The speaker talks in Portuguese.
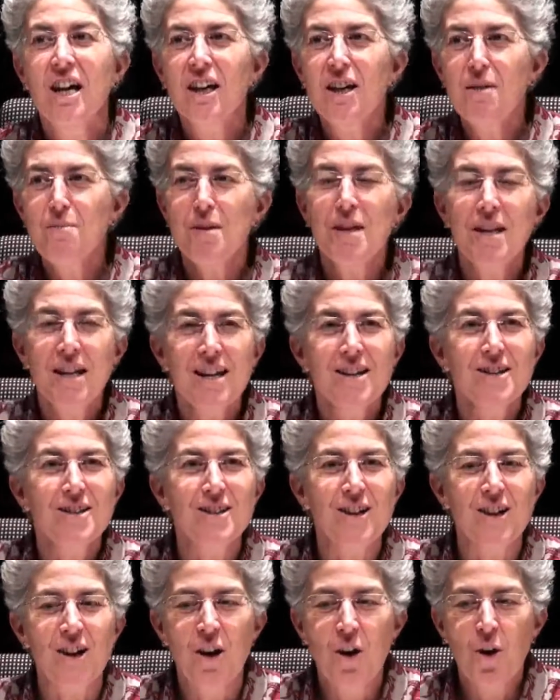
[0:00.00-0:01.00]

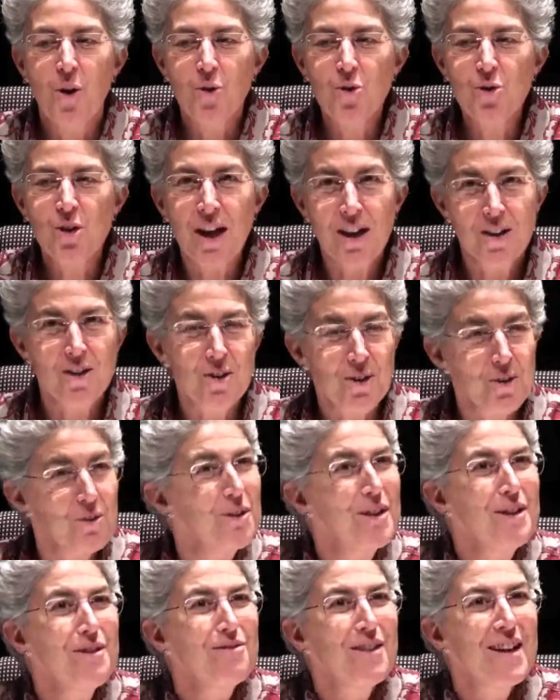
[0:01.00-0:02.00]
Eminência, os gatos estão
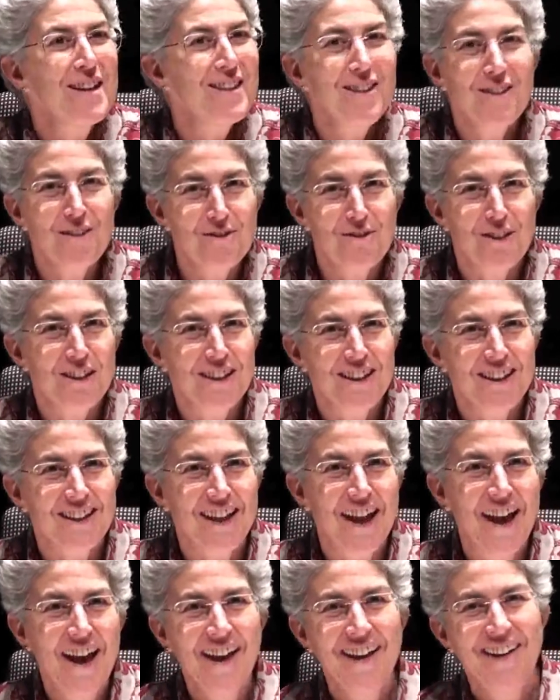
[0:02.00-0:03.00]
a invadir o
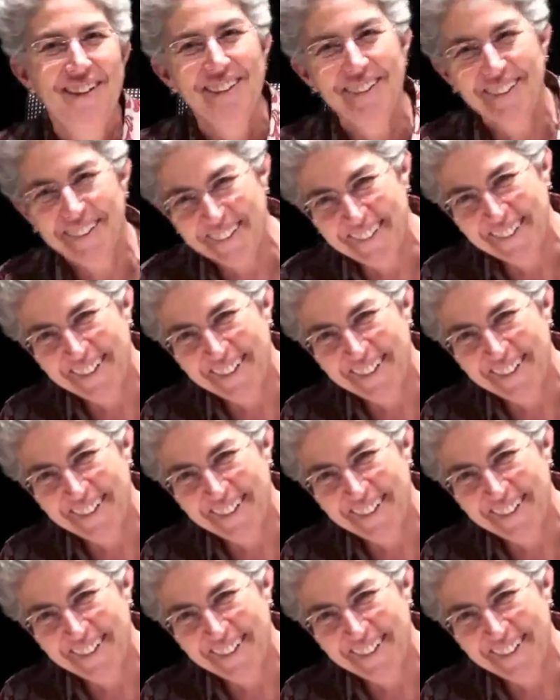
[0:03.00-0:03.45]
Vaticano.